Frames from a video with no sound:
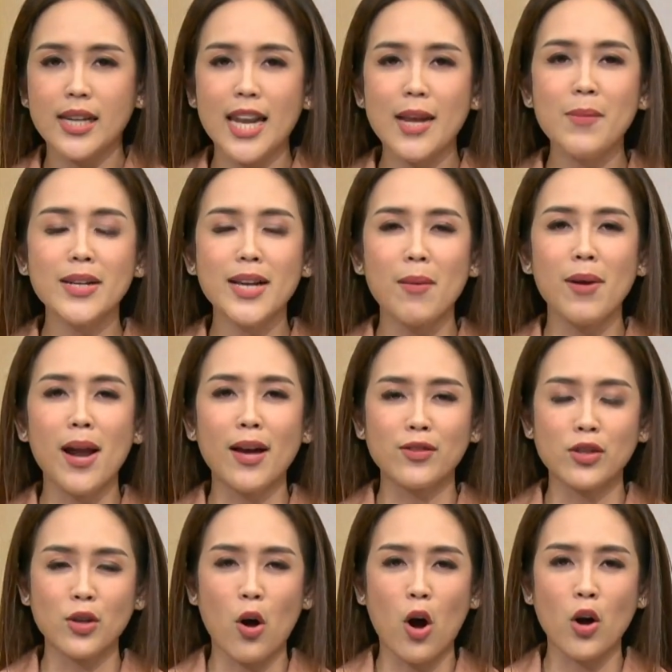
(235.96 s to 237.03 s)
สิ่งนี้มันกำลัง
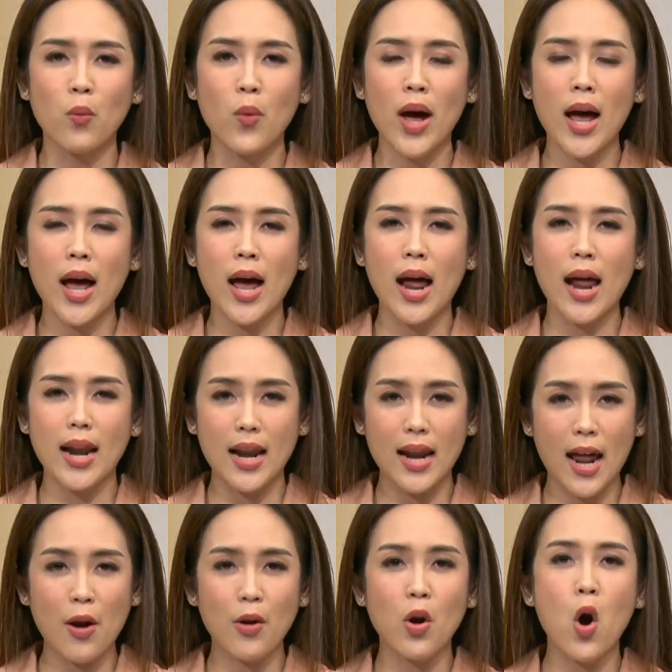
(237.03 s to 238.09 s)
สะท้อนว่าห
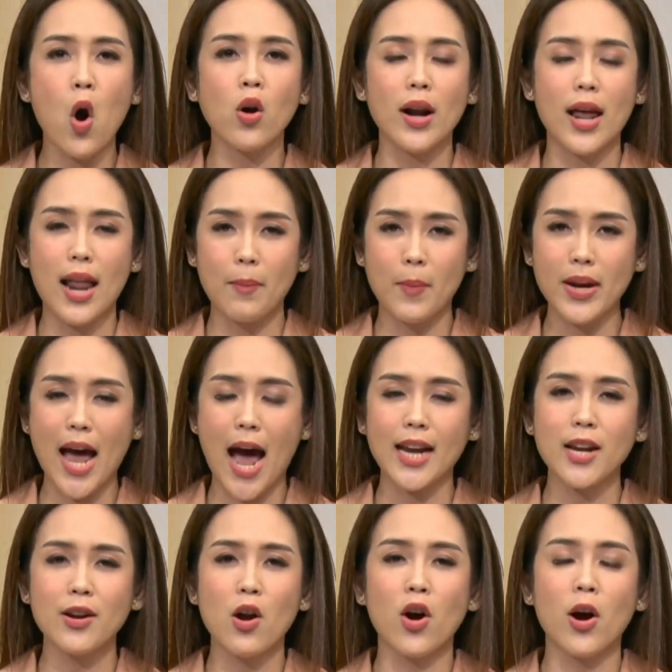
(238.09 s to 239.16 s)
ลาย ๆ โรคหลายๆ ปัญหา
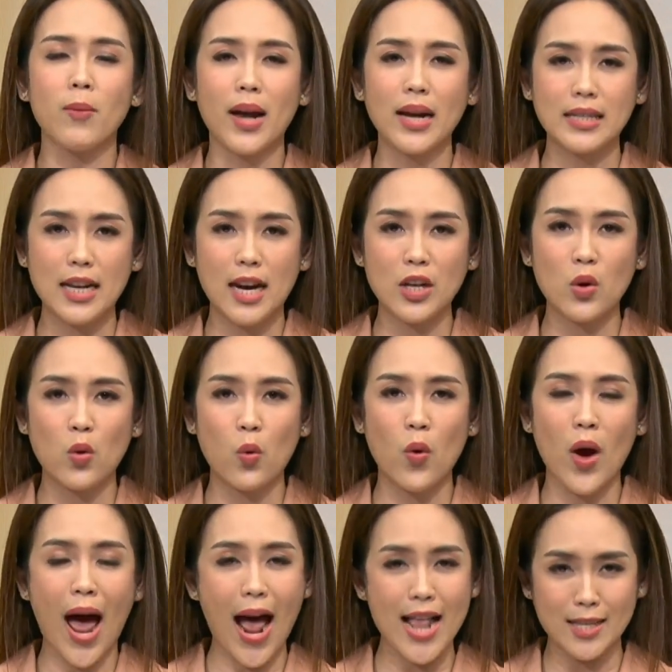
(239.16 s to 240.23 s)
ที่เรากำลังเจออยู่
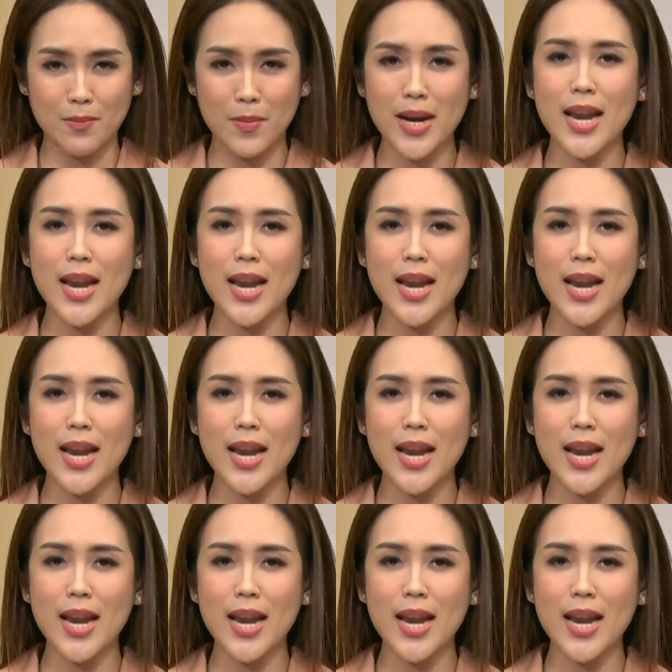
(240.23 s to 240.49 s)
อาจจะ